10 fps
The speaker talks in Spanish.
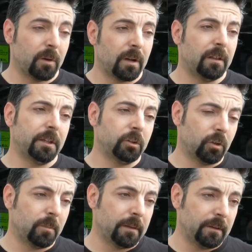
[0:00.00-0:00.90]
ahora en el centro
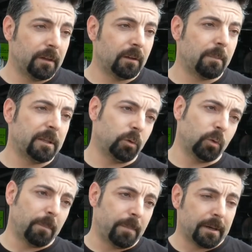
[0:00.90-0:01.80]
de Madrid, las
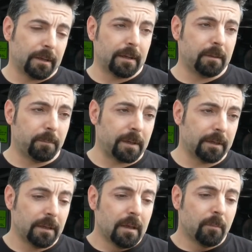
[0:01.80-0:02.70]
matrículas pares, las impares,